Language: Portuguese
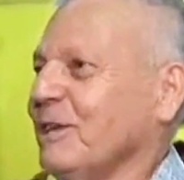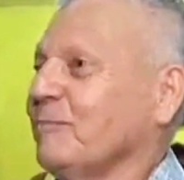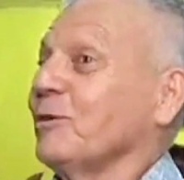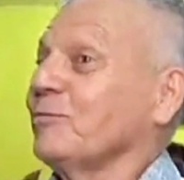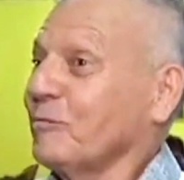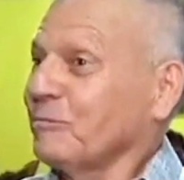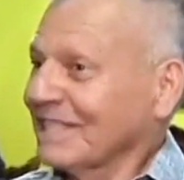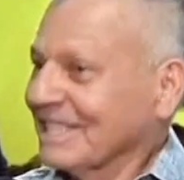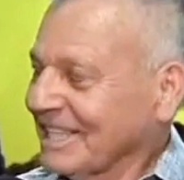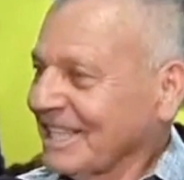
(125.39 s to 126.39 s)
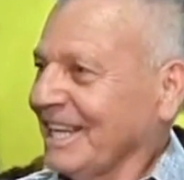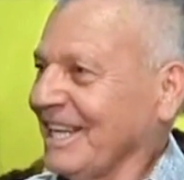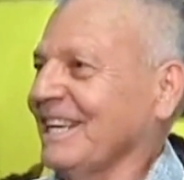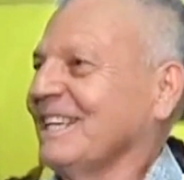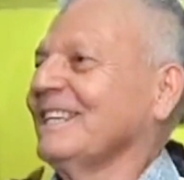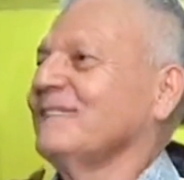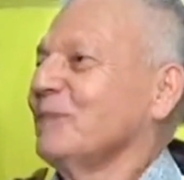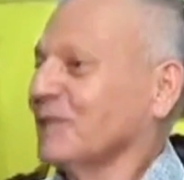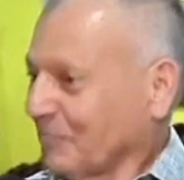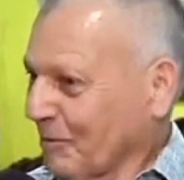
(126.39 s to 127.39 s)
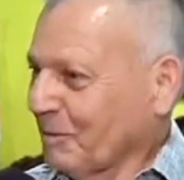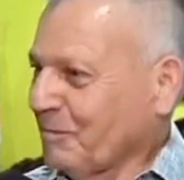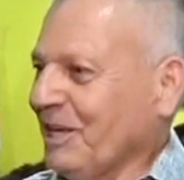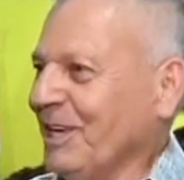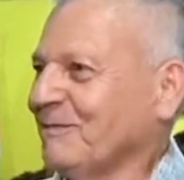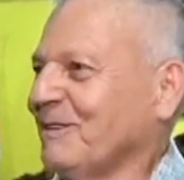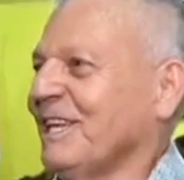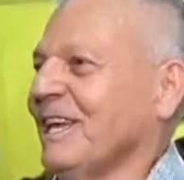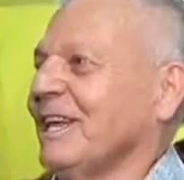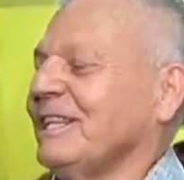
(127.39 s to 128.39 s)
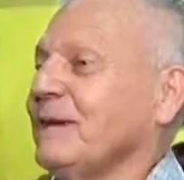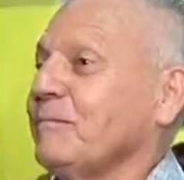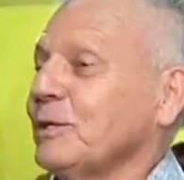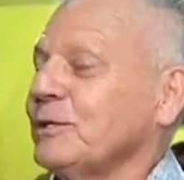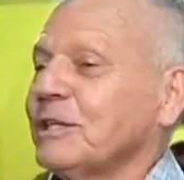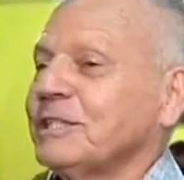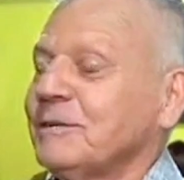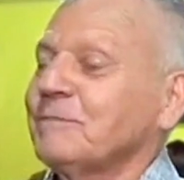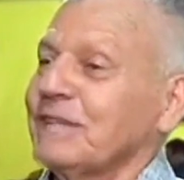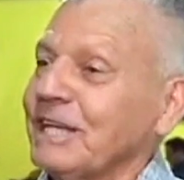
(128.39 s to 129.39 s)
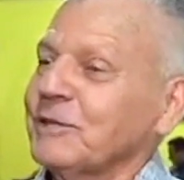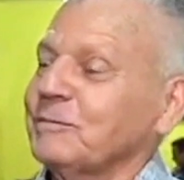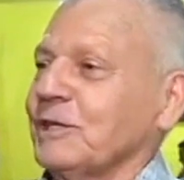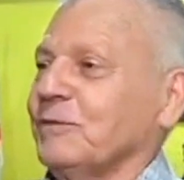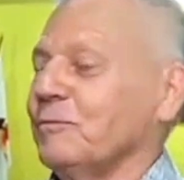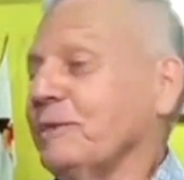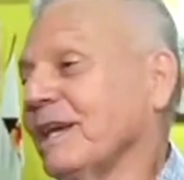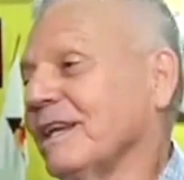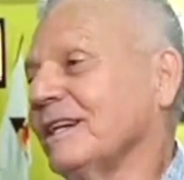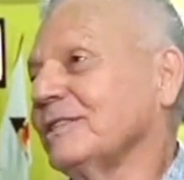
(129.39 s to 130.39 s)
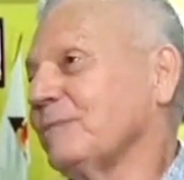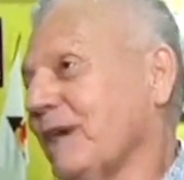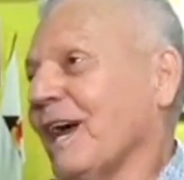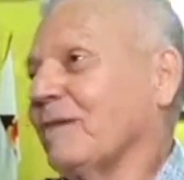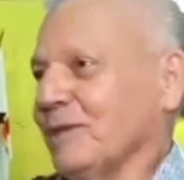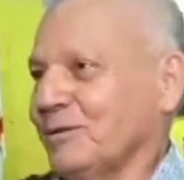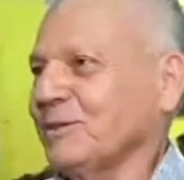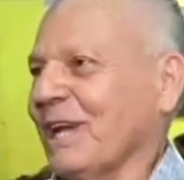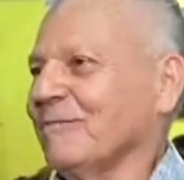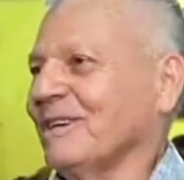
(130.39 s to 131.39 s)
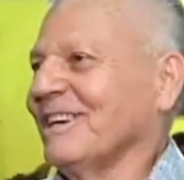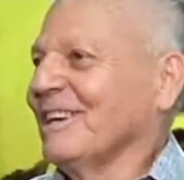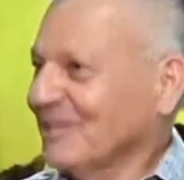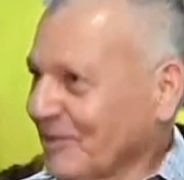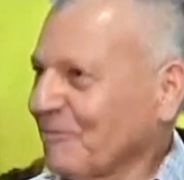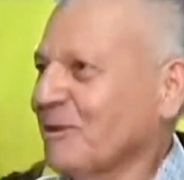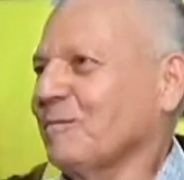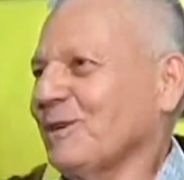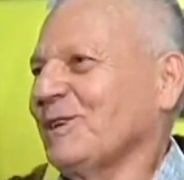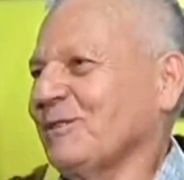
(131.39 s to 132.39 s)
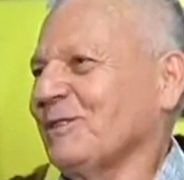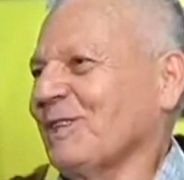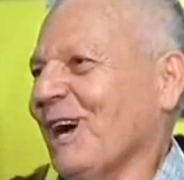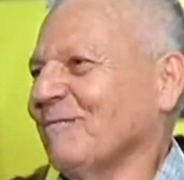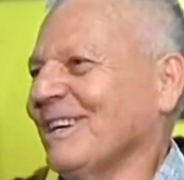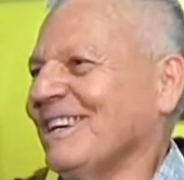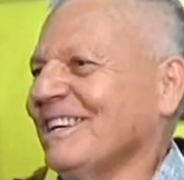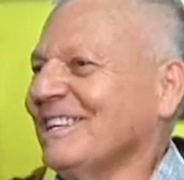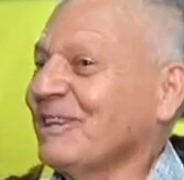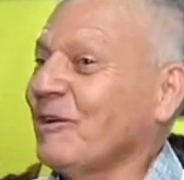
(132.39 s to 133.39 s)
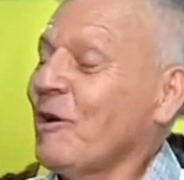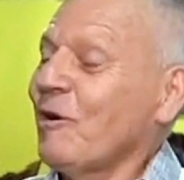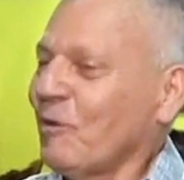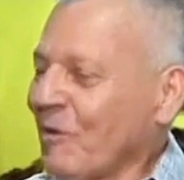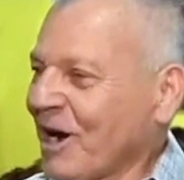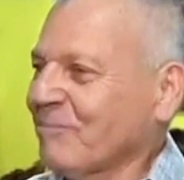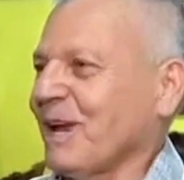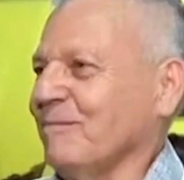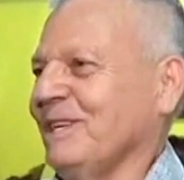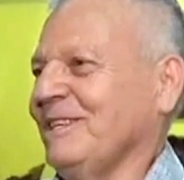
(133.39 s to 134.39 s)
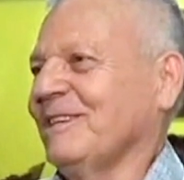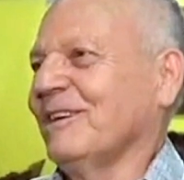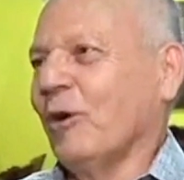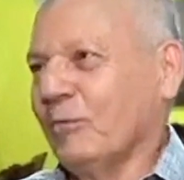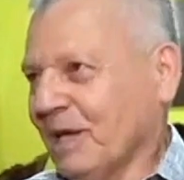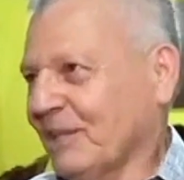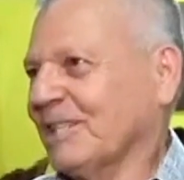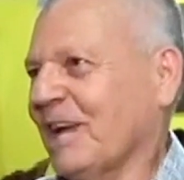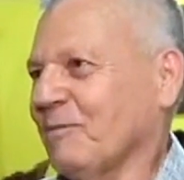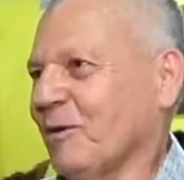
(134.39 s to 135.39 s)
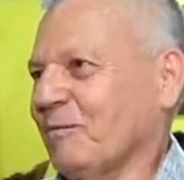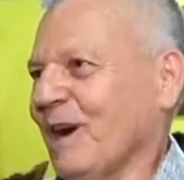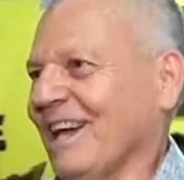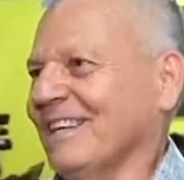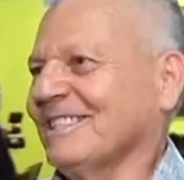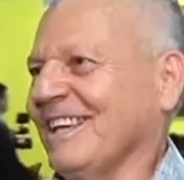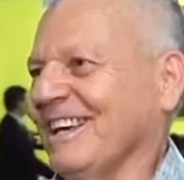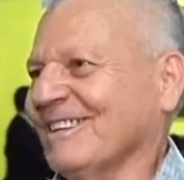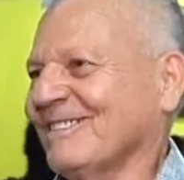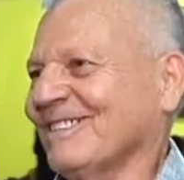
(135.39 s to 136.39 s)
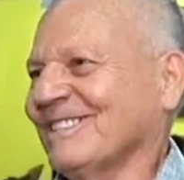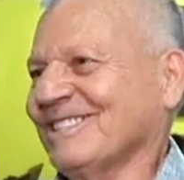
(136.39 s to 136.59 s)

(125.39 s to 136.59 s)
Depois fomos para Santa Helena, montamos o primeiro. Depois nós tínhamos três opções: Uberlândia, Uberaba e Itutaba. Resolvemos por Itutaba. Então é uma honra para mim homenagear meu pai, certo?